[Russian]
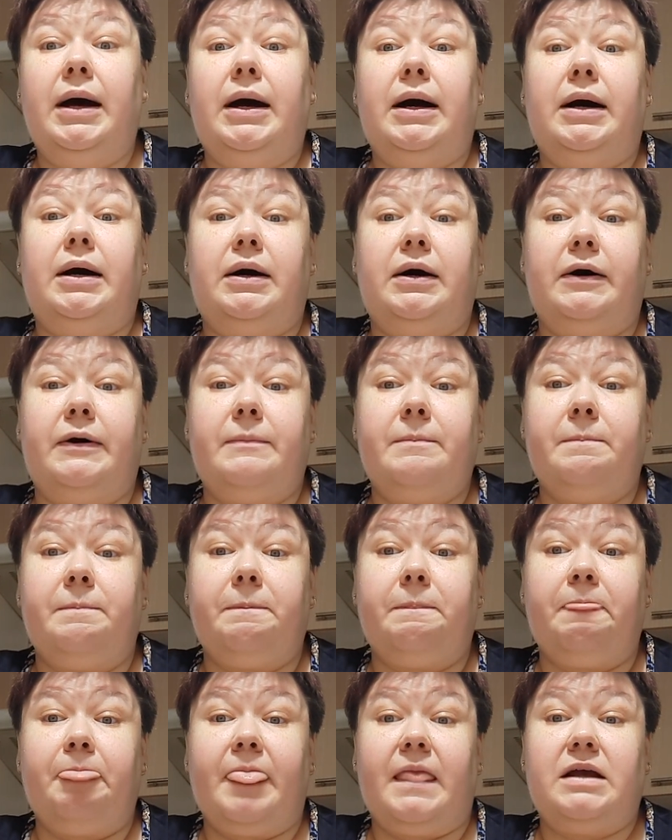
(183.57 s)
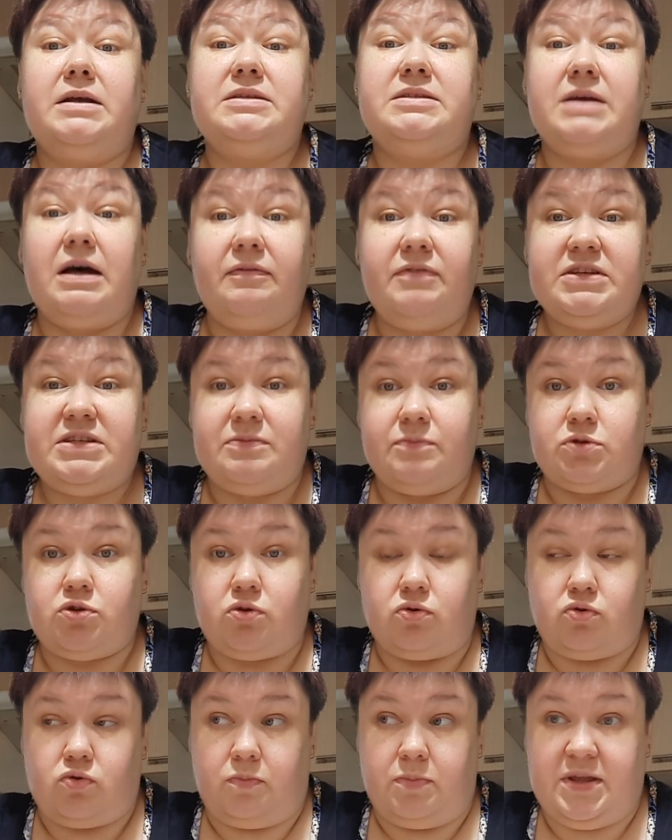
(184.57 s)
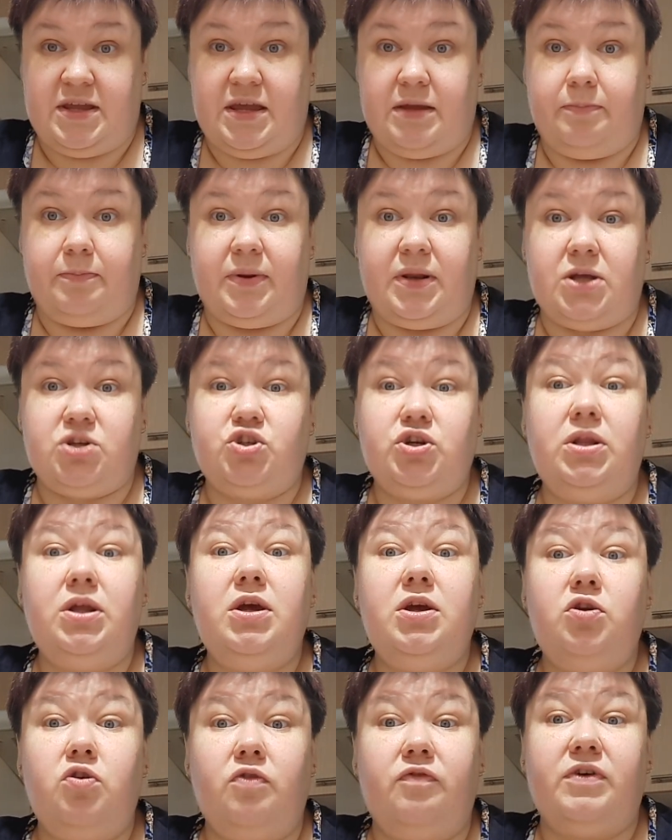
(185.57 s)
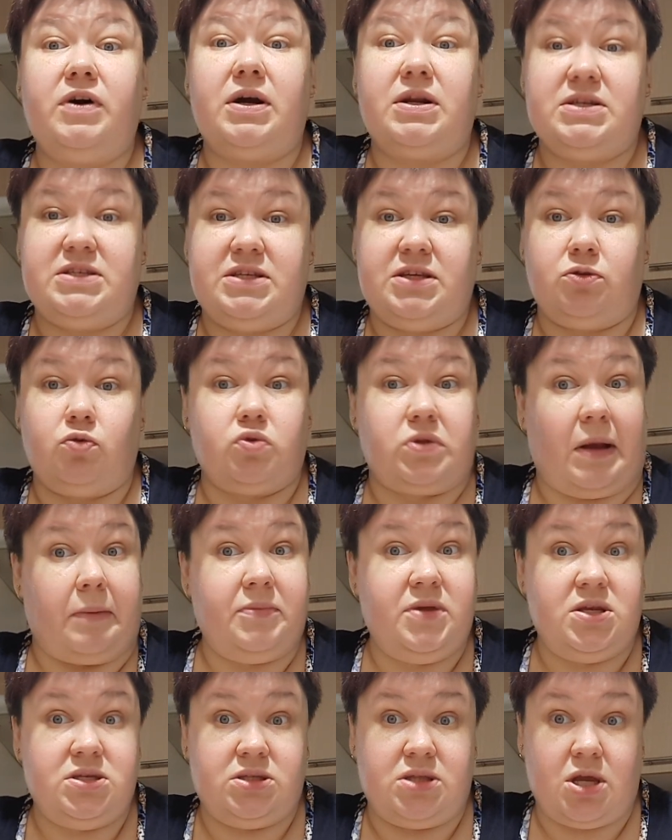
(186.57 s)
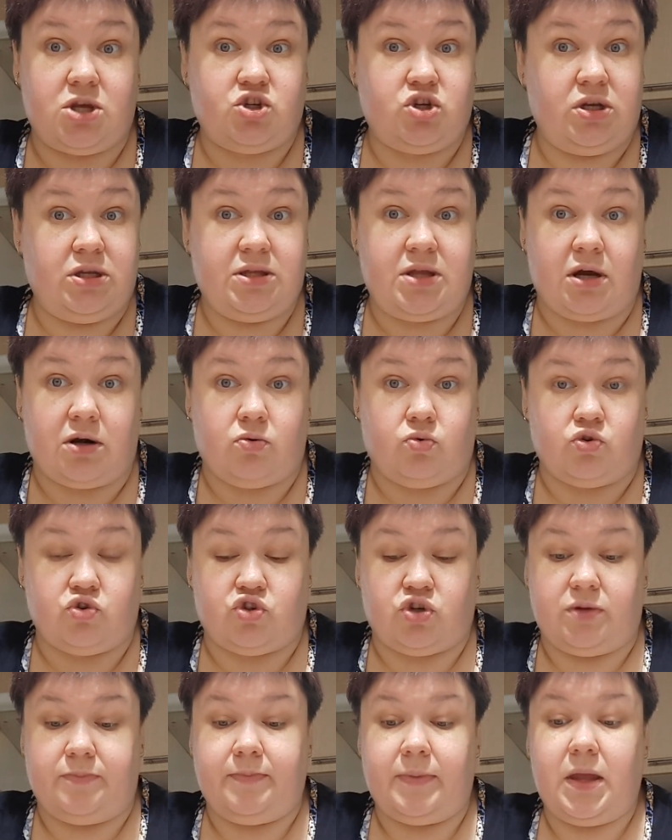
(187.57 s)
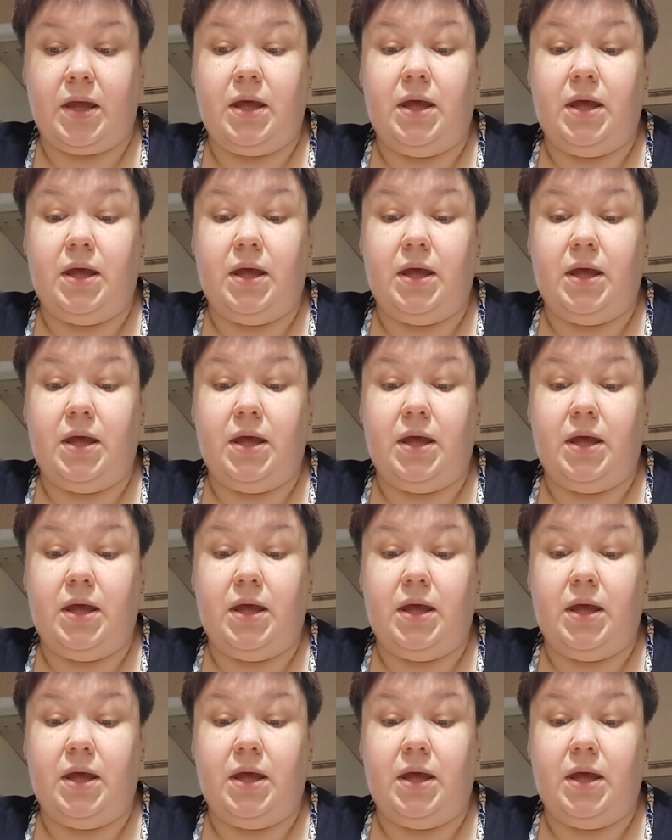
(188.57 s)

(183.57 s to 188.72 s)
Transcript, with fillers: эм, за 800 рублей. Положила ее в корзину. Там есть даже и дороже.